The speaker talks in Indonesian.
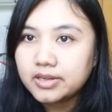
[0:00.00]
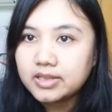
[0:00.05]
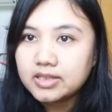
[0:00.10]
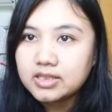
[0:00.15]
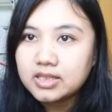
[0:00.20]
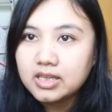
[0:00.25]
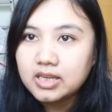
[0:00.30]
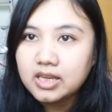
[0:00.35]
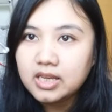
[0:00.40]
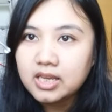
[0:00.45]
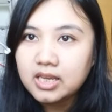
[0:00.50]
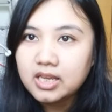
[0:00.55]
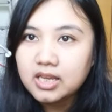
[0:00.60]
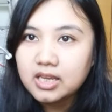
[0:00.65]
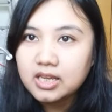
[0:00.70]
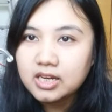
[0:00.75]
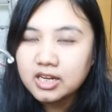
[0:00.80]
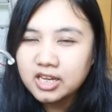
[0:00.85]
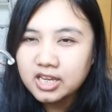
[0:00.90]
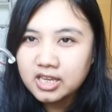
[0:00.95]
di sini
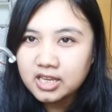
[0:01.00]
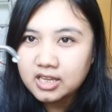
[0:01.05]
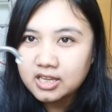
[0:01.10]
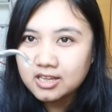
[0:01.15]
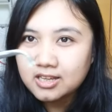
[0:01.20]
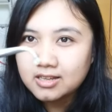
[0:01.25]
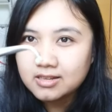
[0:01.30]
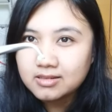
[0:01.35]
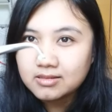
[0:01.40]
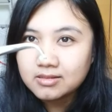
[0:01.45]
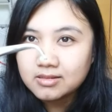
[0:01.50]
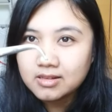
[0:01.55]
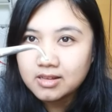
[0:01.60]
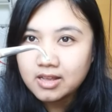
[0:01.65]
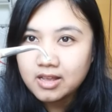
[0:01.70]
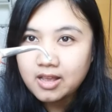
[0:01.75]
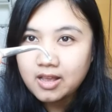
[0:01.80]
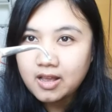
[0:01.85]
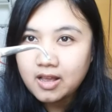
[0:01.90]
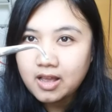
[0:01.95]
nih
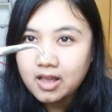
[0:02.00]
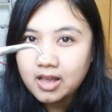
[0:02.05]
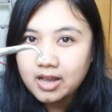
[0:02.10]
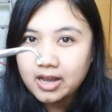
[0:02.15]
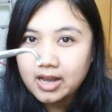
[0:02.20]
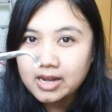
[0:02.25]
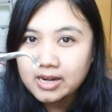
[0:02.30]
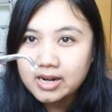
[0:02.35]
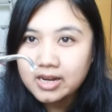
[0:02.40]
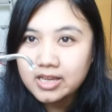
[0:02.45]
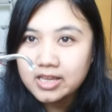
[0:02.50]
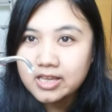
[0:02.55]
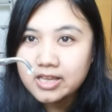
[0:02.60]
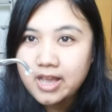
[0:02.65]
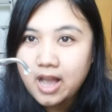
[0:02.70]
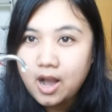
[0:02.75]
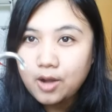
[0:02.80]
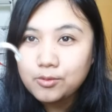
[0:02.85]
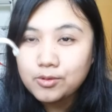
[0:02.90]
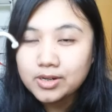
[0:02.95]
karena
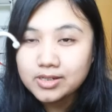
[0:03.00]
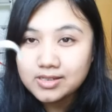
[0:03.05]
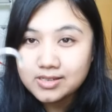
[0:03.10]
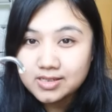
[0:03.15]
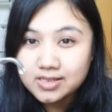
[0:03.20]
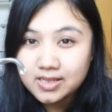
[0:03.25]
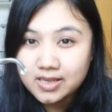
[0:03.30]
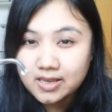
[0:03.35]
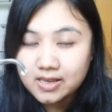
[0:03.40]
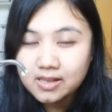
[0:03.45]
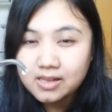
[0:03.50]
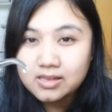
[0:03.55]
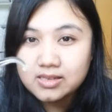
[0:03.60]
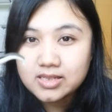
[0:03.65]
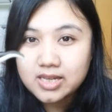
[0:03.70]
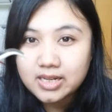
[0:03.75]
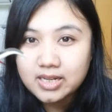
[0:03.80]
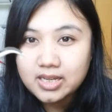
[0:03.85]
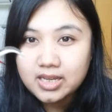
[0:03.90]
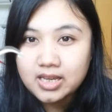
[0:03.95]
gigi aku
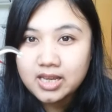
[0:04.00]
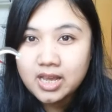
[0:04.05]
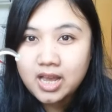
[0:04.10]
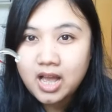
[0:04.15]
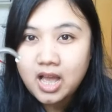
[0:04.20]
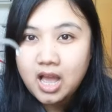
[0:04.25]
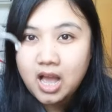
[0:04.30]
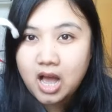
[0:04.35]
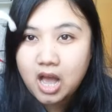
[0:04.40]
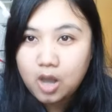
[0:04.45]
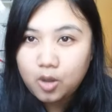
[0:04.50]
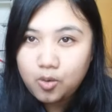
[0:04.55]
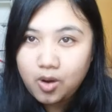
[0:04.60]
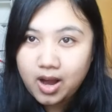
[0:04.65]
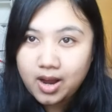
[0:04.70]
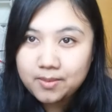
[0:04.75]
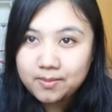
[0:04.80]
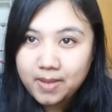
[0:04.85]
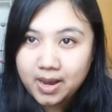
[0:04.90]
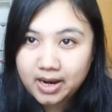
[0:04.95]
kecil jadi aku
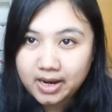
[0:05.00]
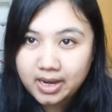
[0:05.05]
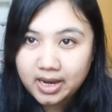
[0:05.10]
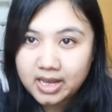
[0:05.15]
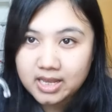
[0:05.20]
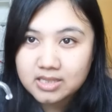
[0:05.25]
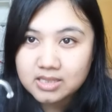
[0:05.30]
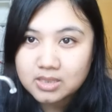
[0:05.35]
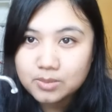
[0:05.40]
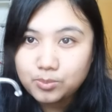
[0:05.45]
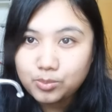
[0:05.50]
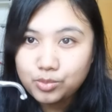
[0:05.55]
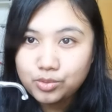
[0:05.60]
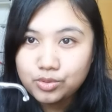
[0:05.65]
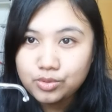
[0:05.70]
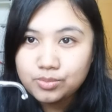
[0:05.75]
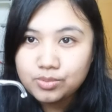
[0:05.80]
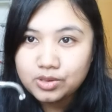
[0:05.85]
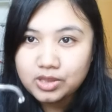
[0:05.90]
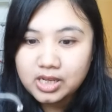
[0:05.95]
akan pakai 10
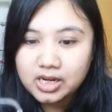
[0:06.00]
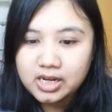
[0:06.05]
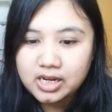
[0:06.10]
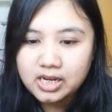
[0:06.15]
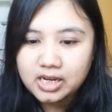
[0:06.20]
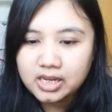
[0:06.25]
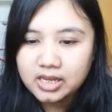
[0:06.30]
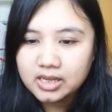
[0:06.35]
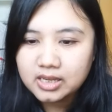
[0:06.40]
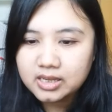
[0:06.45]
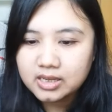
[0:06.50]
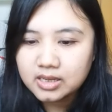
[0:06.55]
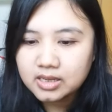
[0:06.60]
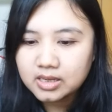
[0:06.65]
butir ini